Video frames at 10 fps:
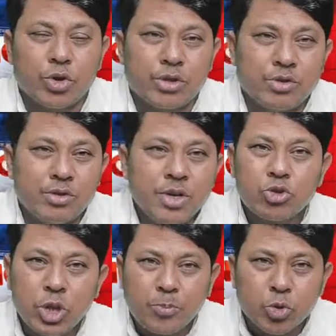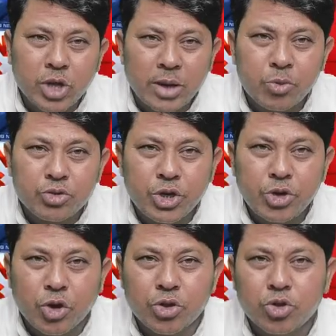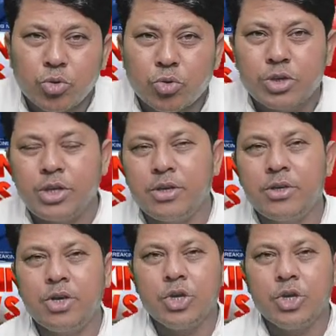স্টোরি ভারতের প্রধানমন্ত্রী নরেন্দ্র মোদী